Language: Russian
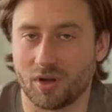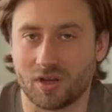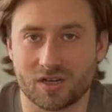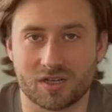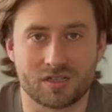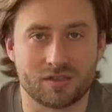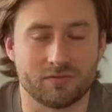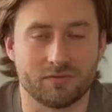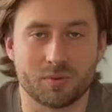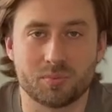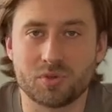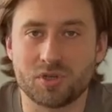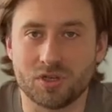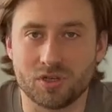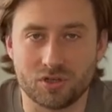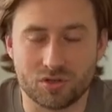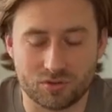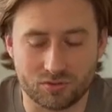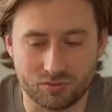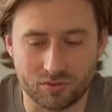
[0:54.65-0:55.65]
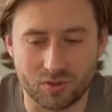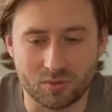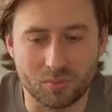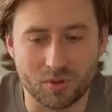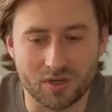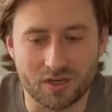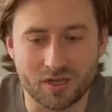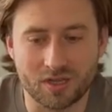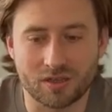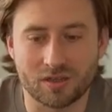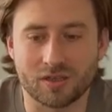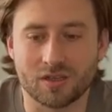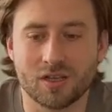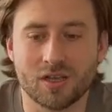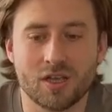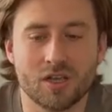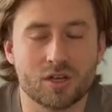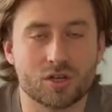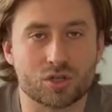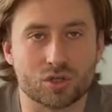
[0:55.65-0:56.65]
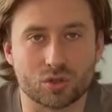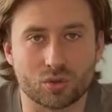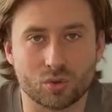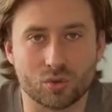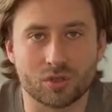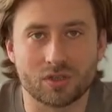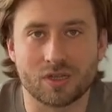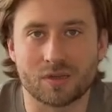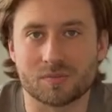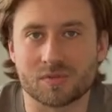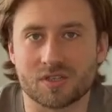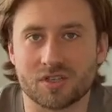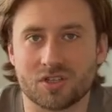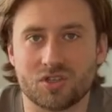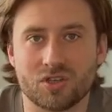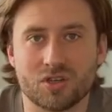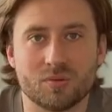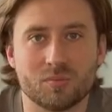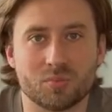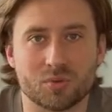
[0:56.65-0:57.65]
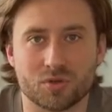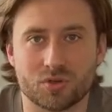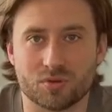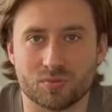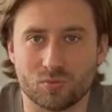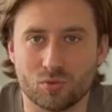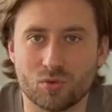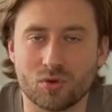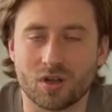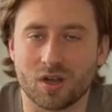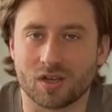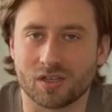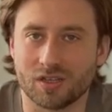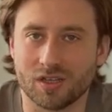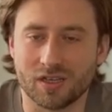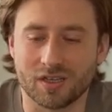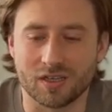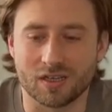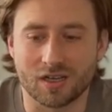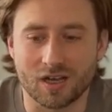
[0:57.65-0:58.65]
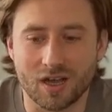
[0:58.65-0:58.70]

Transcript: Пока что вообще ничего не понятно, что там, зачем, почему, когда и